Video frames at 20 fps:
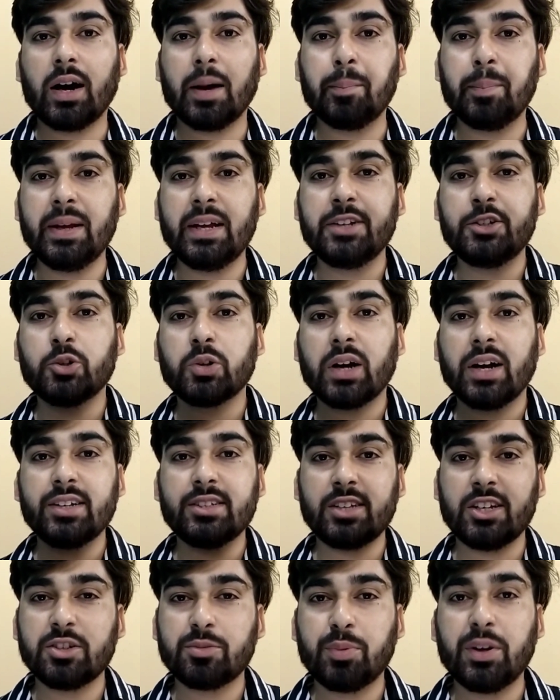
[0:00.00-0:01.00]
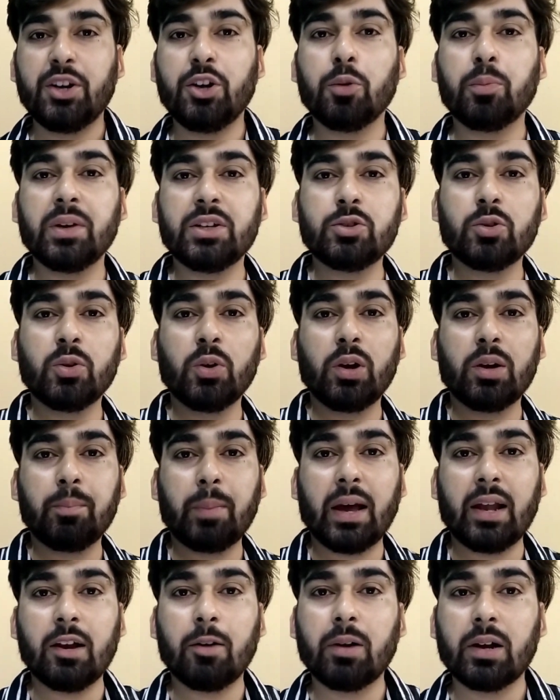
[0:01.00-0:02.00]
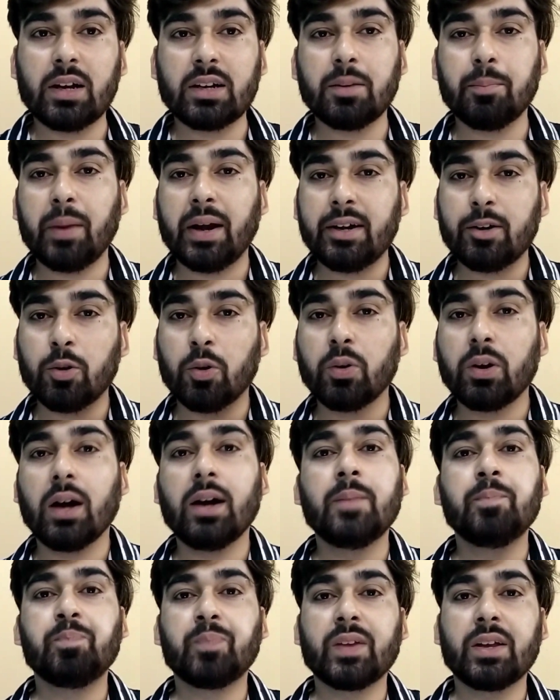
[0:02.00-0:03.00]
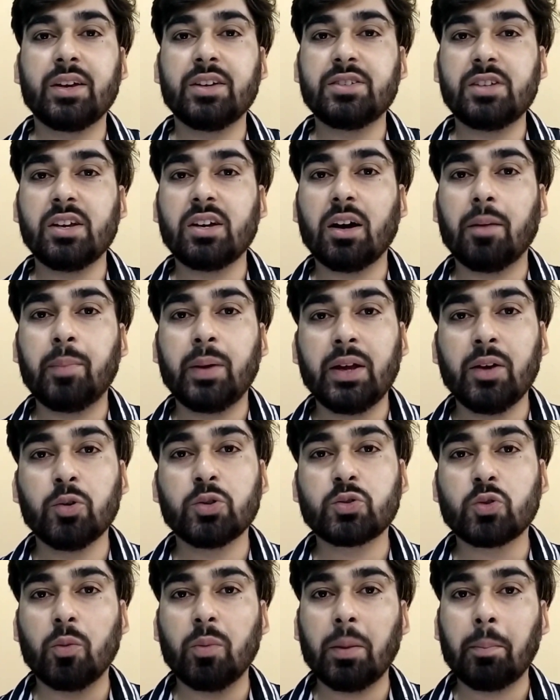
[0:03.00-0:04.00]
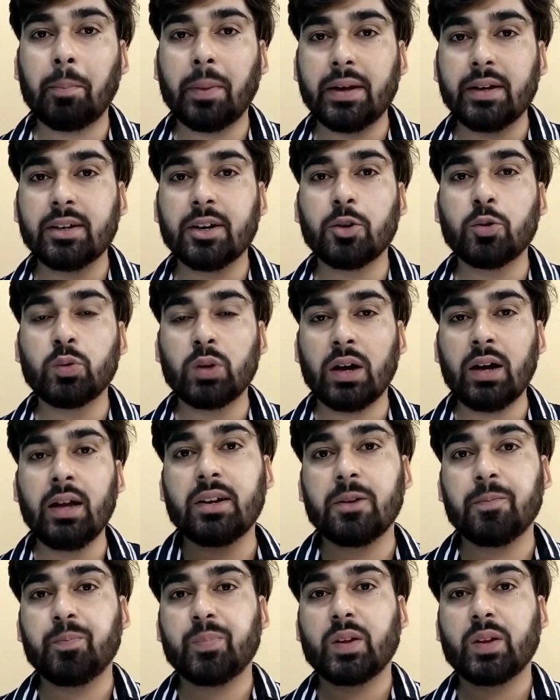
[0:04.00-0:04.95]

अभी जो गाइज़ इस वीडियो पर जो पहला वाला कमेंट होगा किसी का भी उसको मैं पिन करूँगा